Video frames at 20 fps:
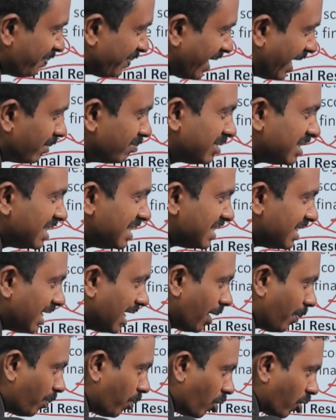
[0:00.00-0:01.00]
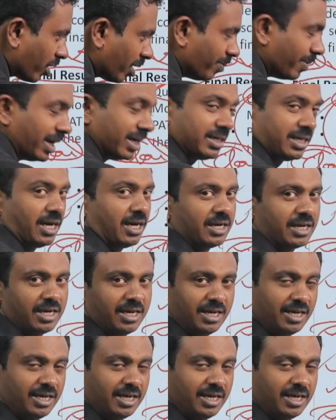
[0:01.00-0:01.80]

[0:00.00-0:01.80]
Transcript: எம்சிசியில் போட மாட்டாங்க